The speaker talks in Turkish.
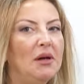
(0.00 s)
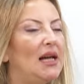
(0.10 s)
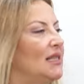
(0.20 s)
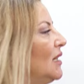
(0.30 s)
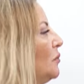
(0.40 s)

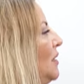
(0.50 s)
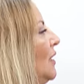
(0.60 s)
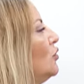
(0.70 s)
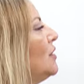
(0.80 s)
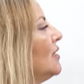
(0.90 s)
Malazgirt,
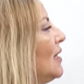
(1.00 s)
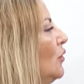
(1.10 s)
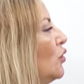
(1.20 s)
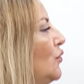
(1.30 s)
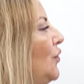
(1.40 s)

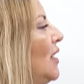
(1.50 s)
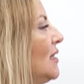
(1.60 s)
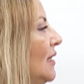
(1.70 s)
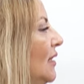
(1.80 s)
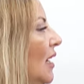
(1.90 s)
1789
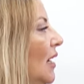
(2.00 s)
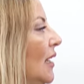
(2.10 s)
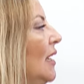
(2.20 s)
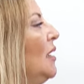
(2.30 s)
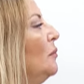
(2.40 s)
Fransız
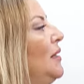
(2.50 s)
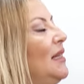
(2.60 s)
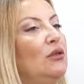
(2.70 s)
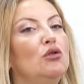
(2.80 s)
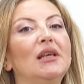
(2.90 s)
İhtilali,
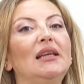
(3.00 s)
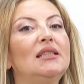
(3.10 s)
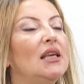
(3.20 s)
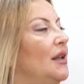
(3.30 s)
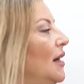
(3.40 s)

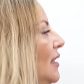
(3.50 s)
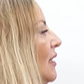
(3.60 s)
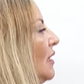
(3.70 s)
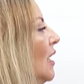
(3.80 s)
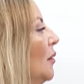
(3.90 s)
1750 Sanayi
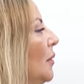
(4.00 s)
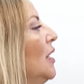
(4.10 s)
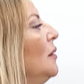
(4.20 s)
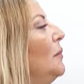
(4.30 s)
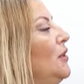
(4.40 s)
İnkılabı,
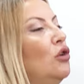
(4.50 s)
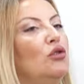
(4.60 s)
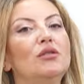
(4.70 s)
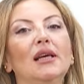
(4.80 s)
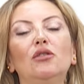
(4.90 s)

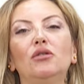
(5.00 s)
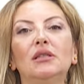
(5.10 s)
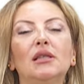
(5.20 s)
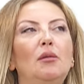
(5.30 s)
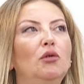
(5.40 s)
1453
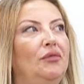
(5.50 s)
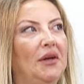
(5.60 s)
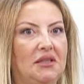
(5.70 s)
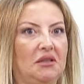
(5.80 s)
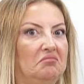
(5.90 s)
İstanbul'un
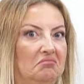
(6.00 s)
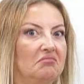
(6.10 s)
fethi.